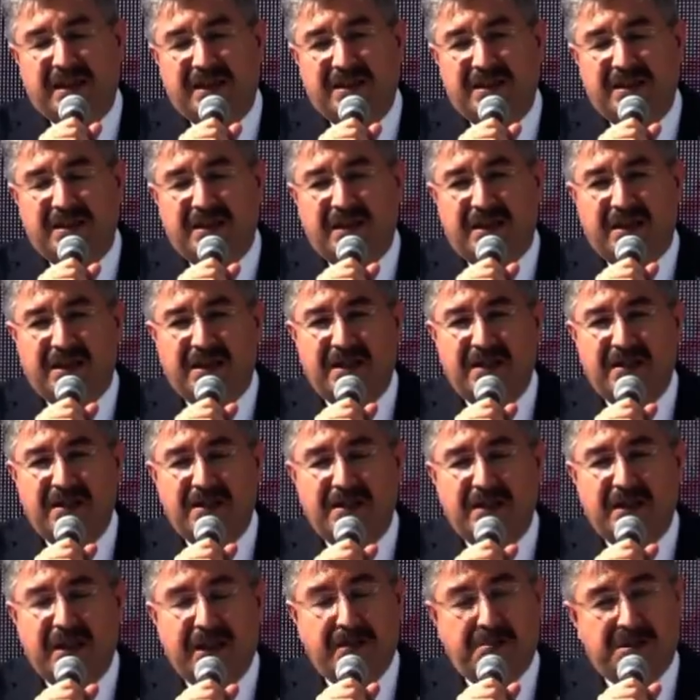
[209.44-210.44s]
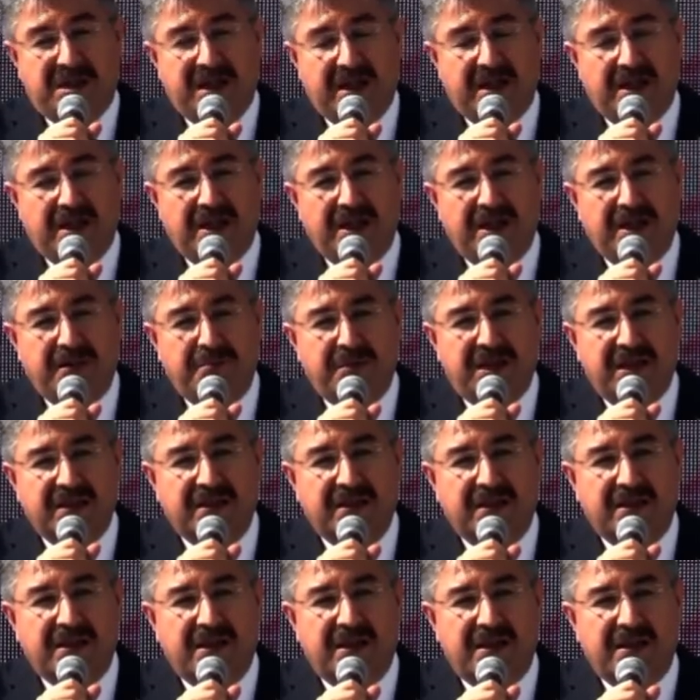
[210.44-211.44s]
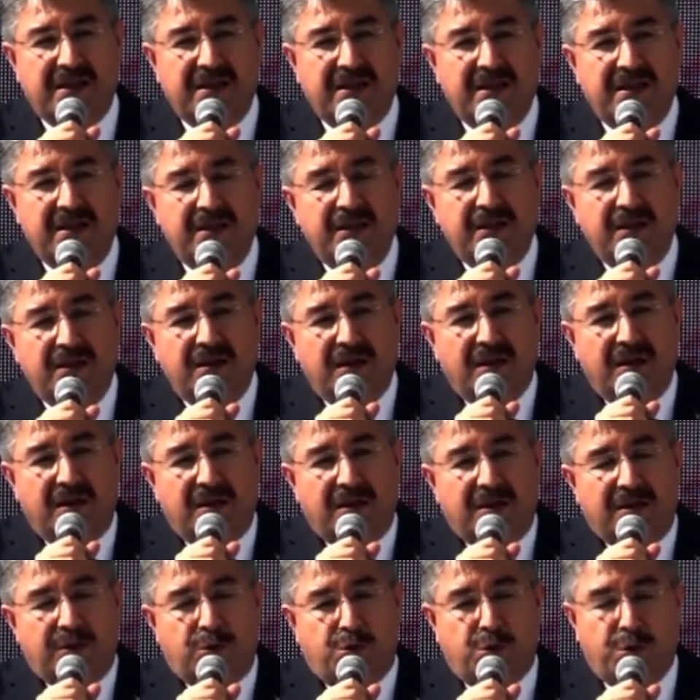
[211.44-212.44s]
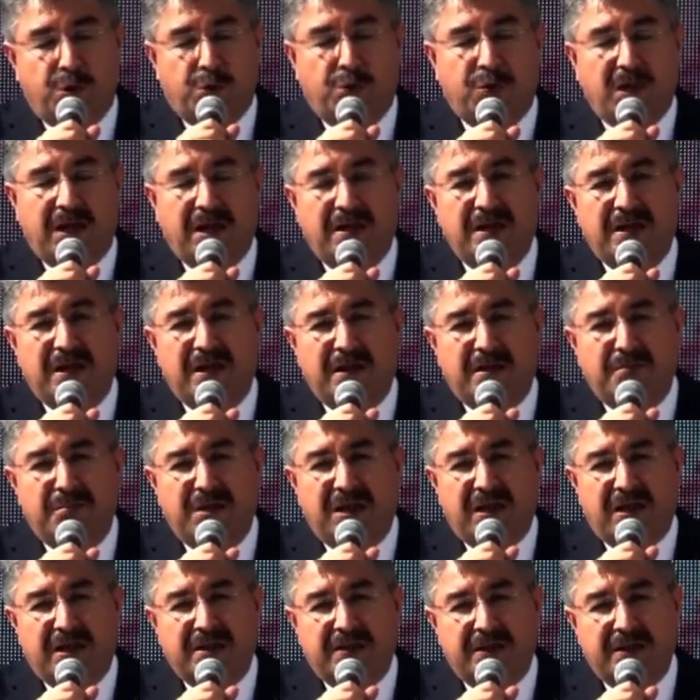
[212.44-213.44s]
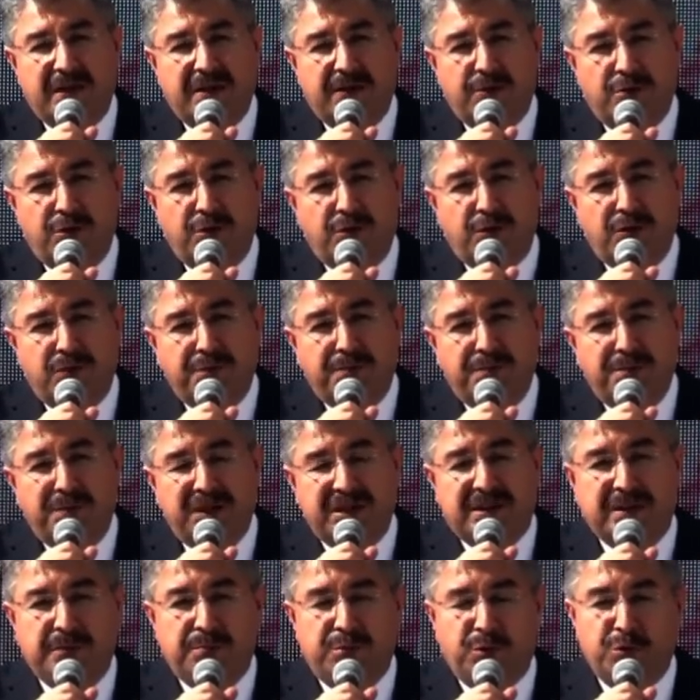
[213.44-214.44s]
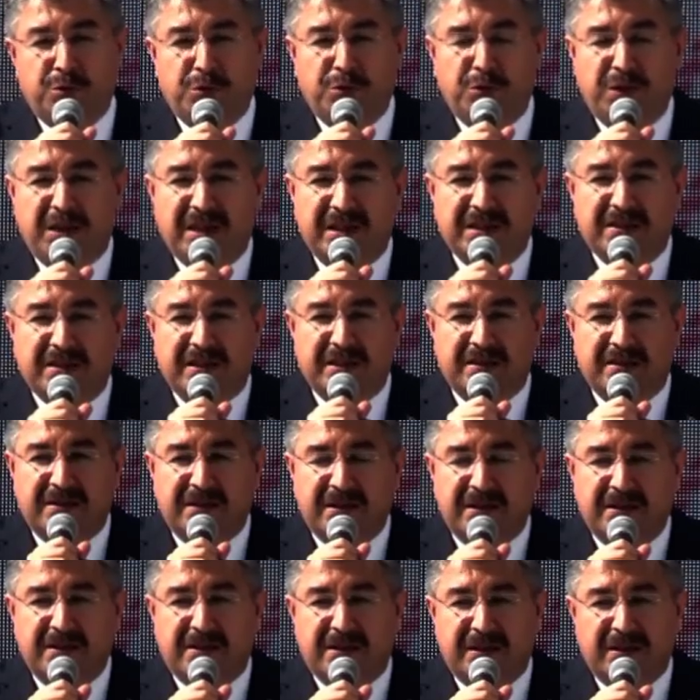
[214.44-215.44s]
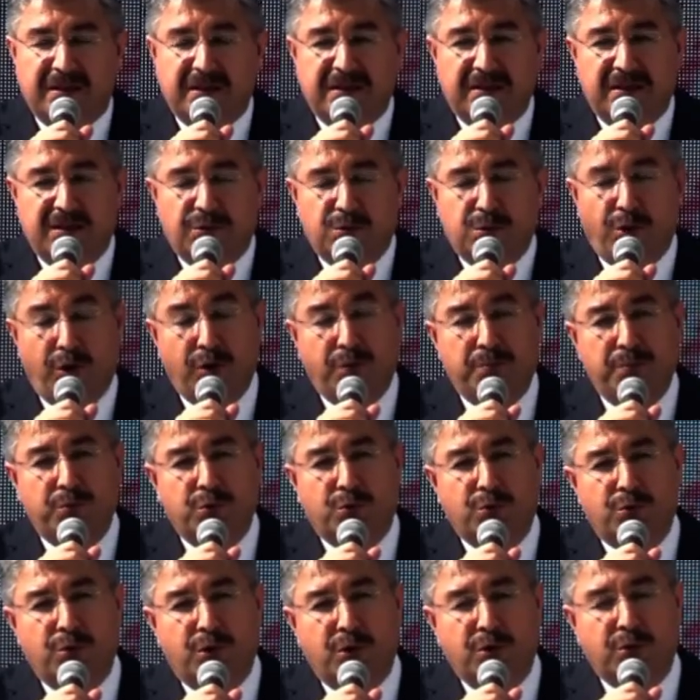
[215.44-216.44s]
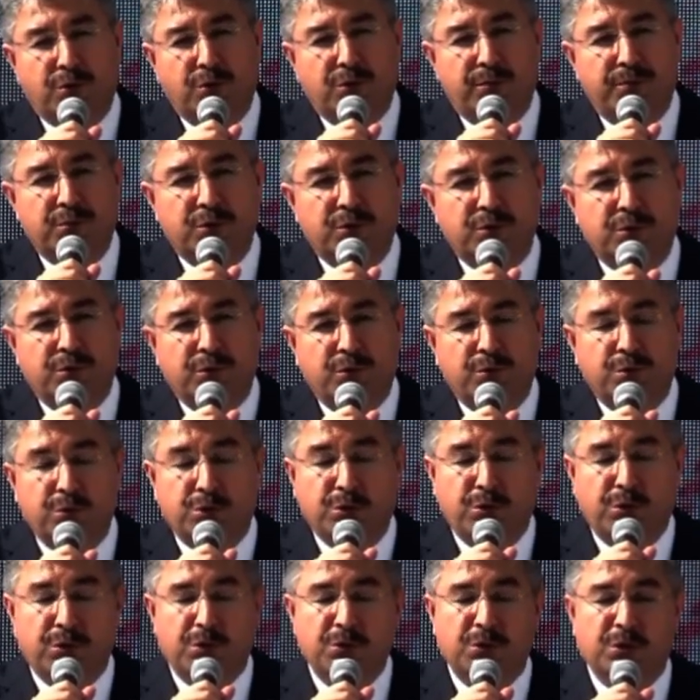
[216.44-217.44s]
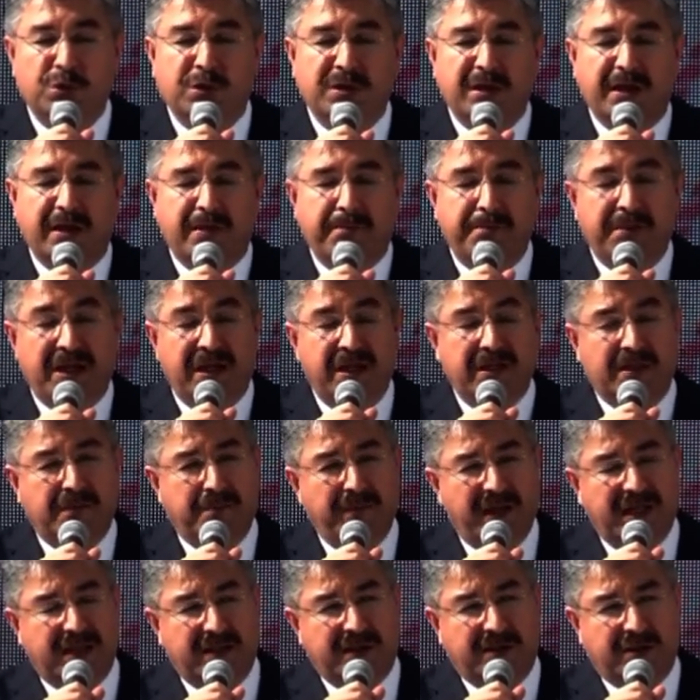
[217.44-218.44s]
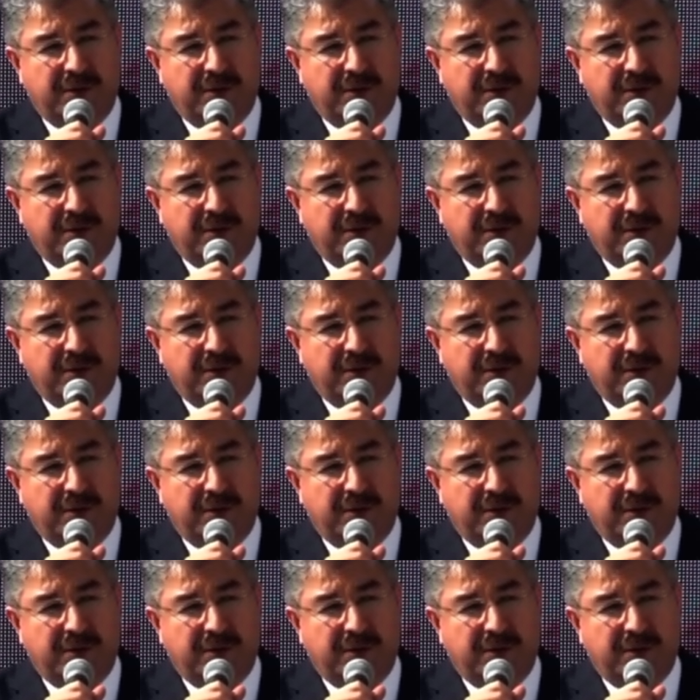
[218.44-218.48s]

adına, hemşerilerim adına şükranlarımı arz ediyor. Bizi bugünü yaşattığı için çok mutlu olduğumuzu huzurunuzda belirtmek